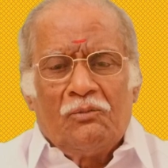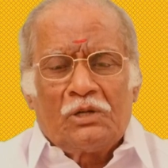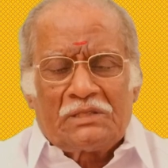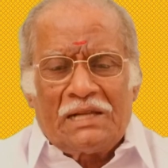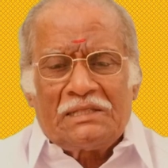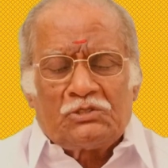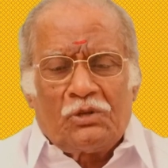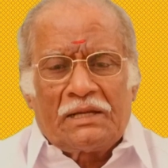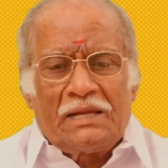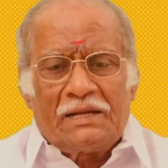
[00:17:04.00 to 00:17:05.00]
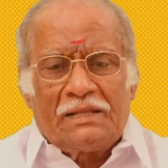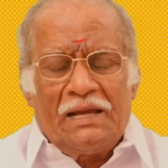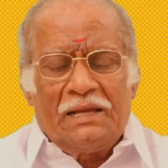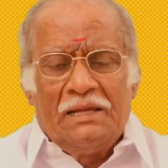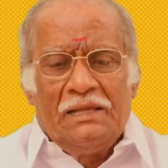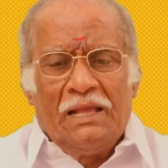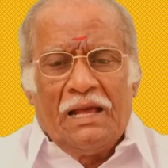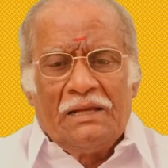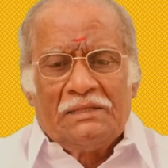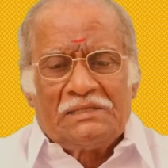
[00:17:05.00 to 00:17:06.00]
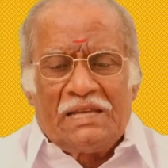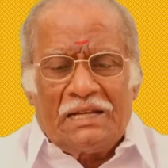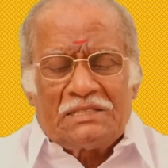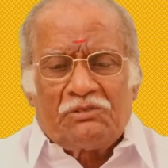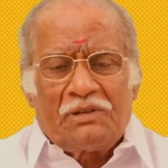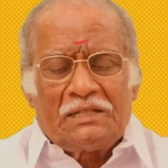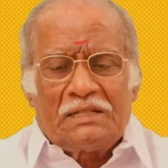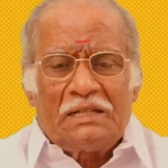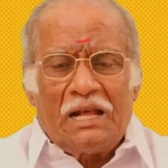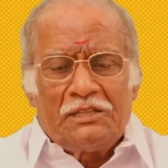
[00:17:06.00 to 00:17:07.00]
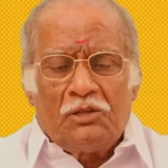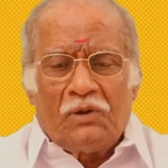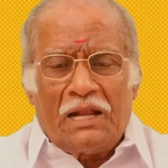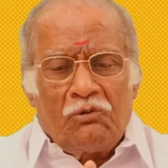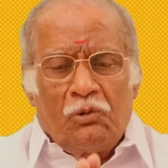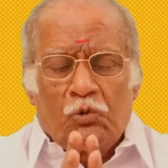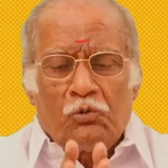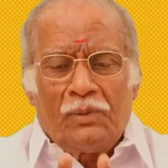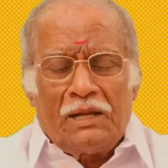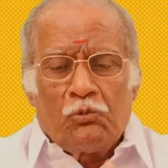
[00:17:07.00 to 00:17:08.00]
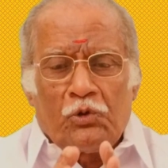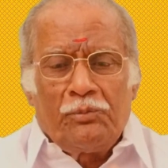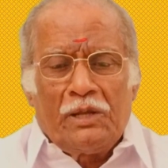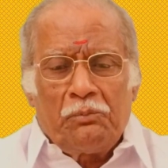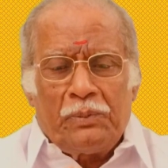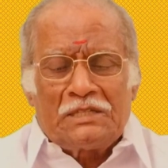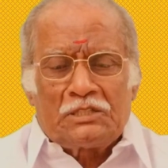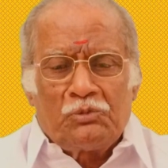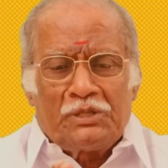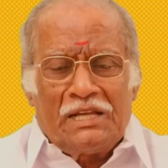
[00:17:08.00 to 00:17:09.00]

உங்கள் தாத்தா சொன்னால் கேட்காத சேலம் சிவராஜ் தாத்தா அந்த அளவு உன் மேலே உரிமையும் பாசமும்